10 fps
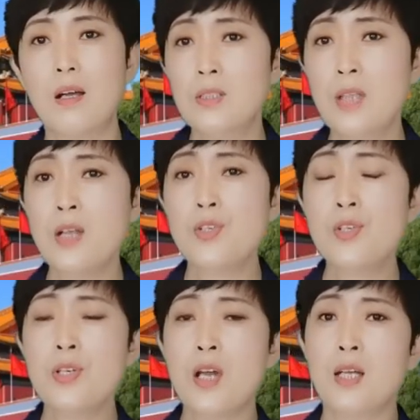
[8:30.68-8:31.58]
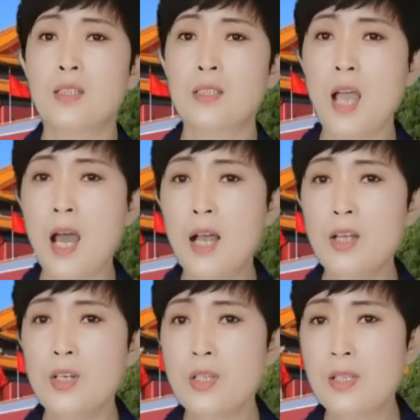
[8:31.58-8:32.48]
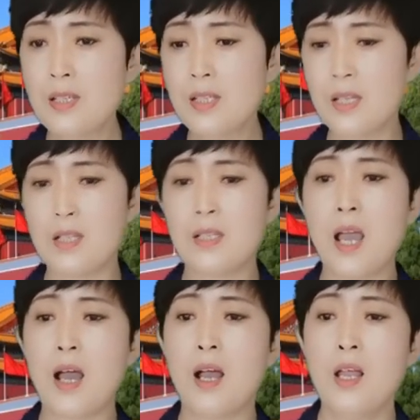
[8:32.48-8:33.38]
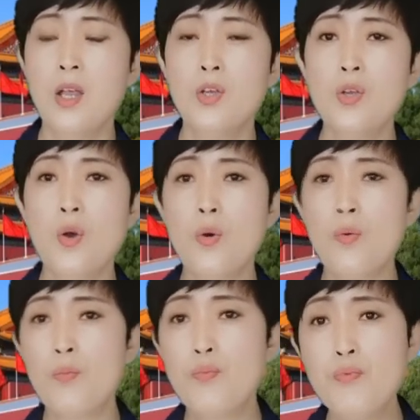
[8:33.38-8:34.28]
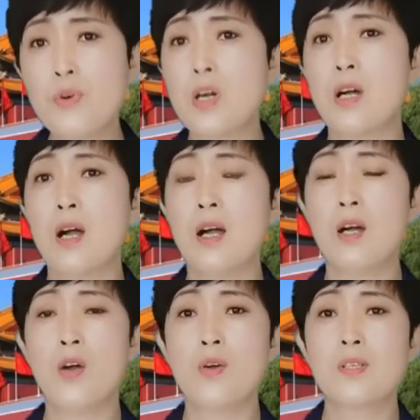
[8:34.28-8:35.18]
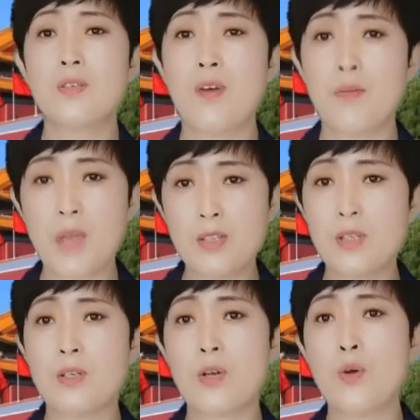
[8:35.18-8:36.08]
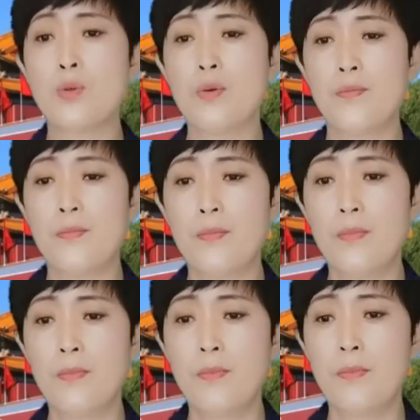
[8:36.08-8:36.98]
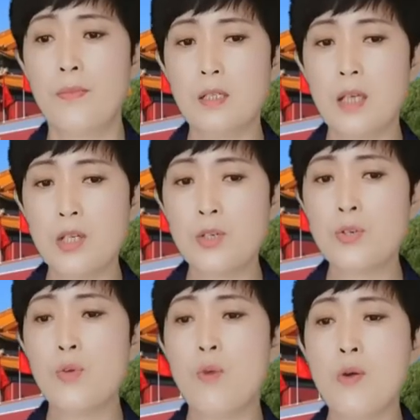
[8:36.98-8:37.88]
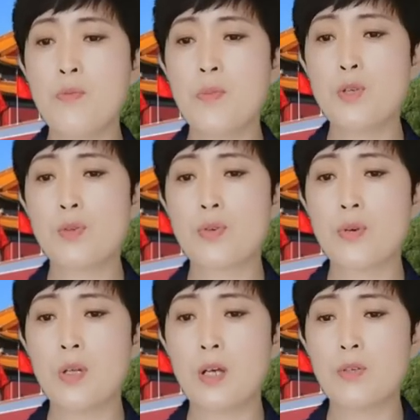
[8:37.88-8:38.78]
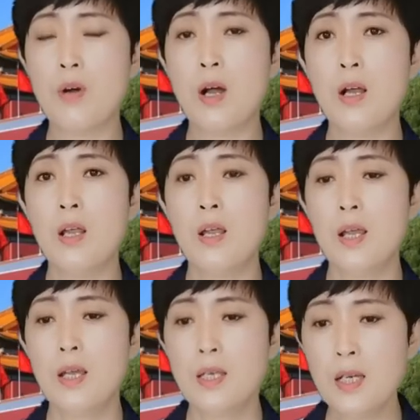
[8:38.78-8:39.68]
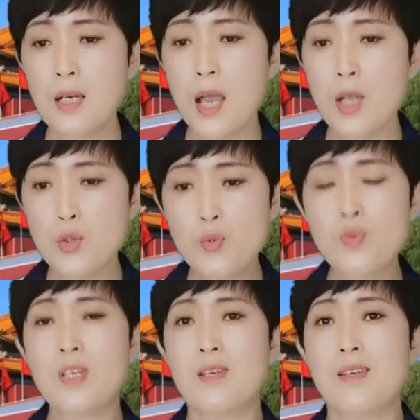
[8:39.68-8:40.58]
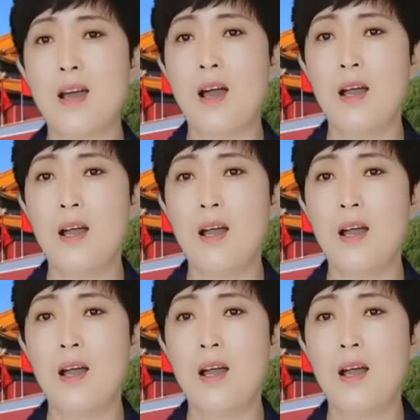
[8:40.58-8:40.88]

但是呢，他私底下又不和俄罗斯方面进行沟通。也就是汪文斌所说的，说应该具体的，